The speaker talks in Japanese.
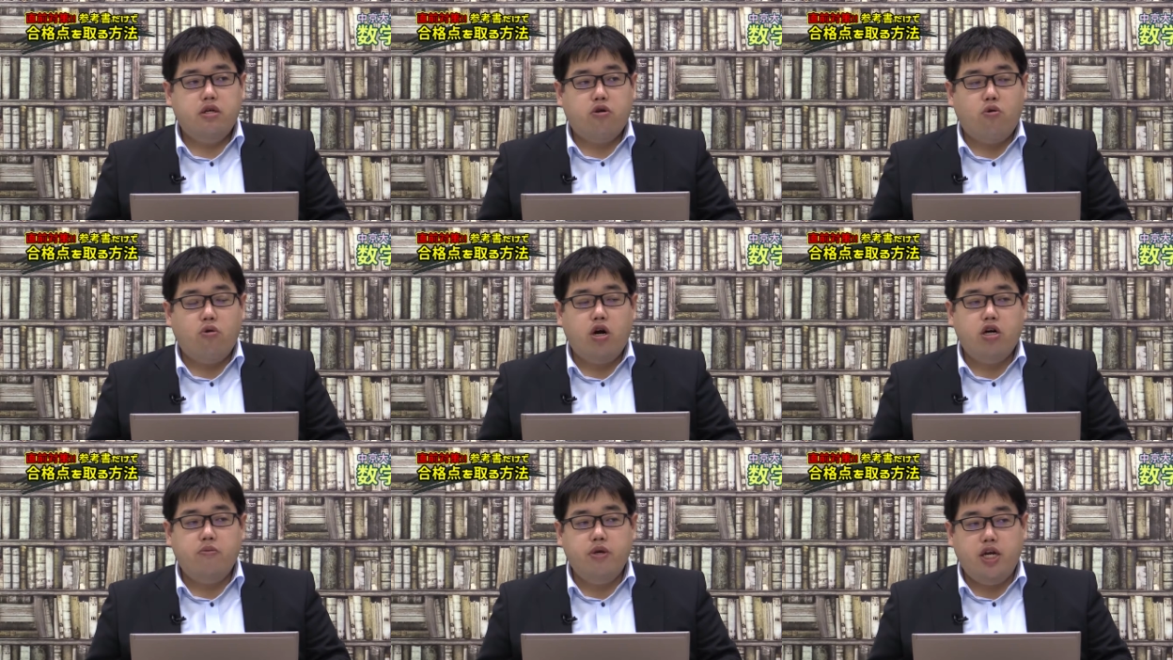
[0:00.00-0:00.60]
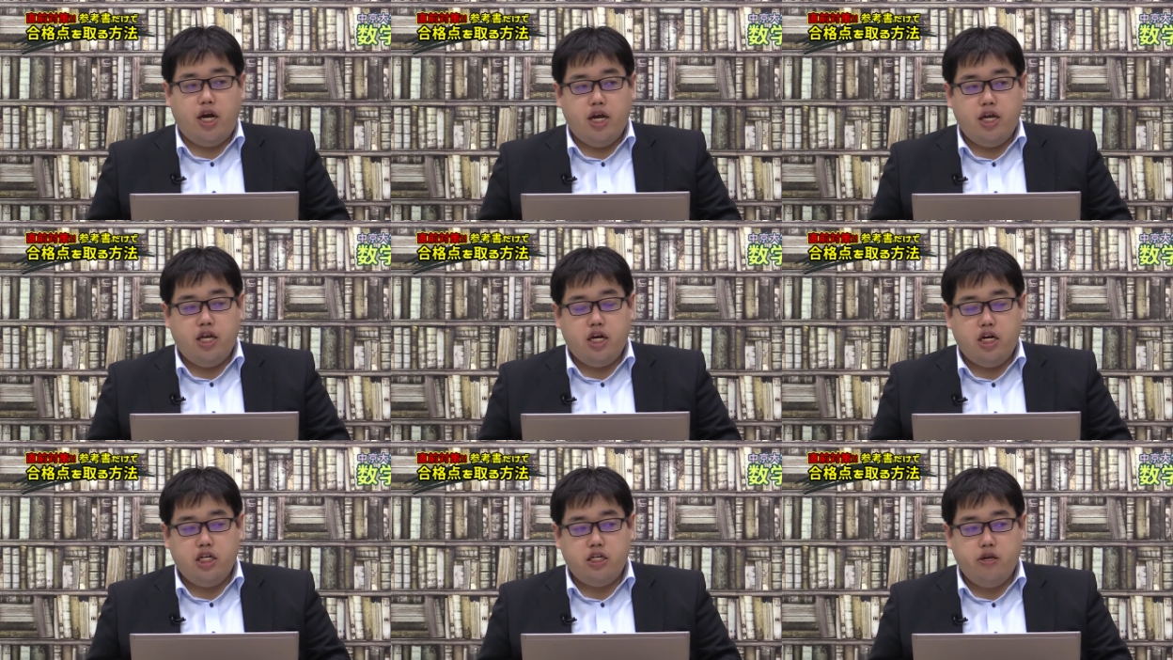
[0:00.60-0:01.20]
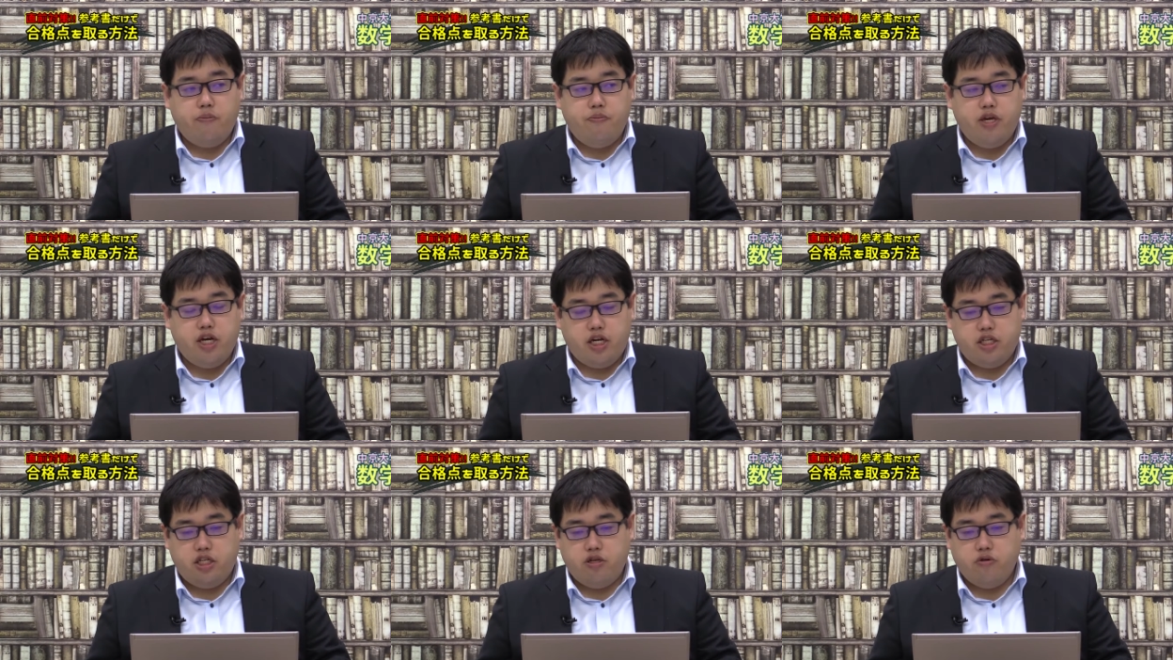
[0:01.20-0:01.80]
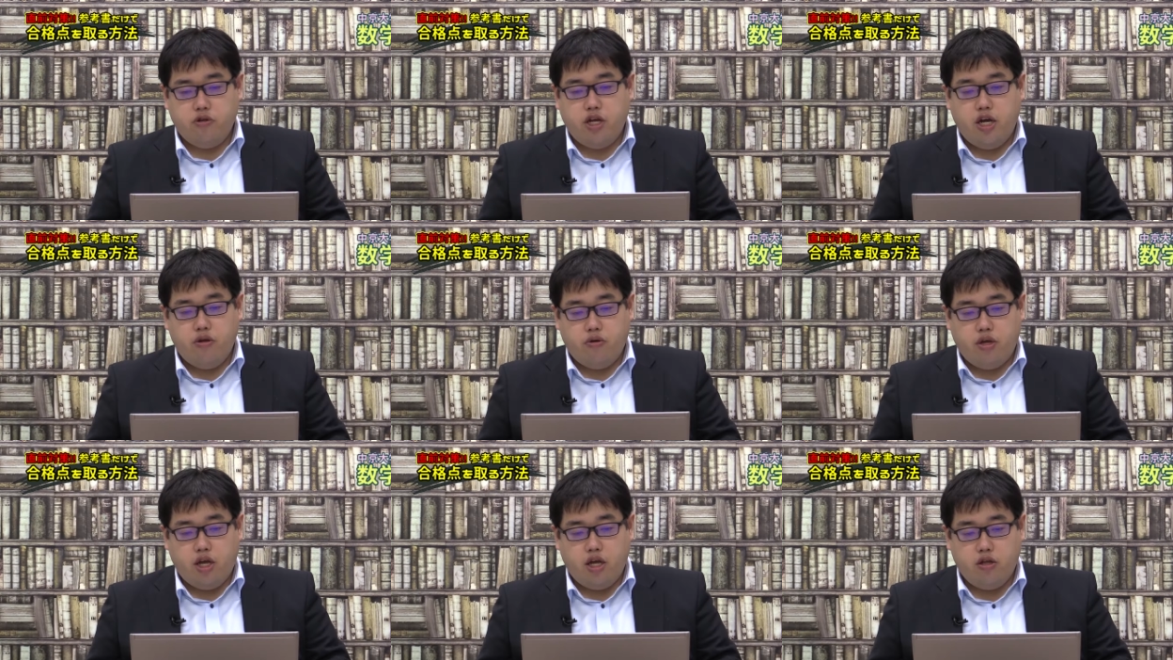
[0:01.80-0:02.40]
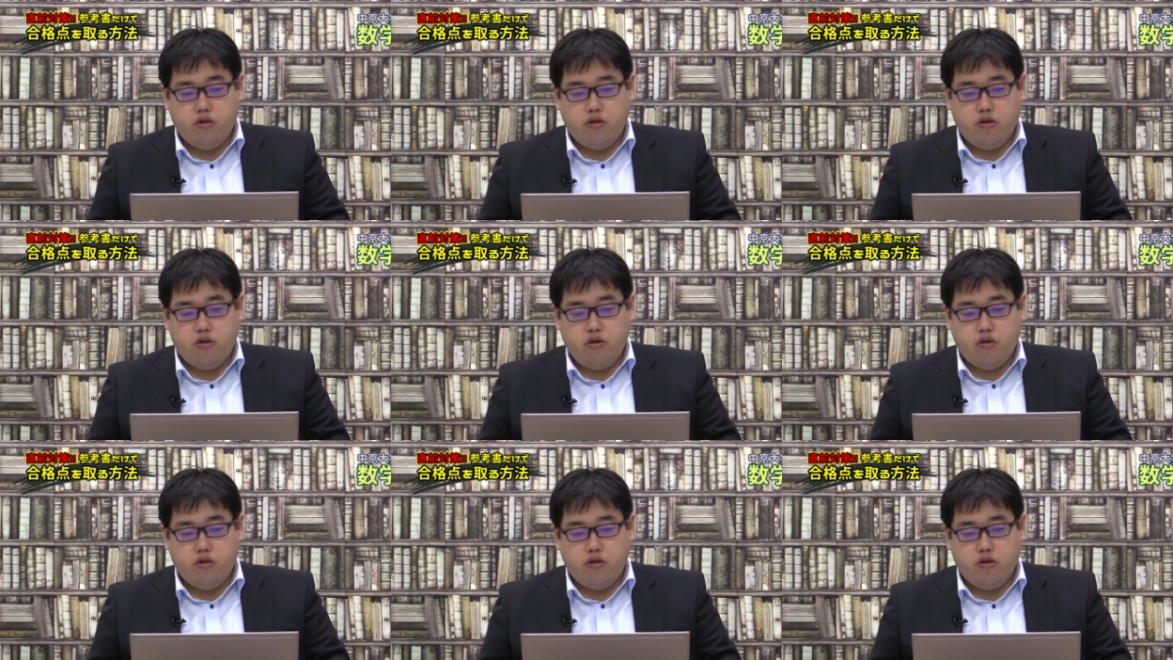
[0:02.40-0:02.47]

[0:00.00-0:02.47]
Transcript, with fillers: 工学部以外に関しては B が必要ないので、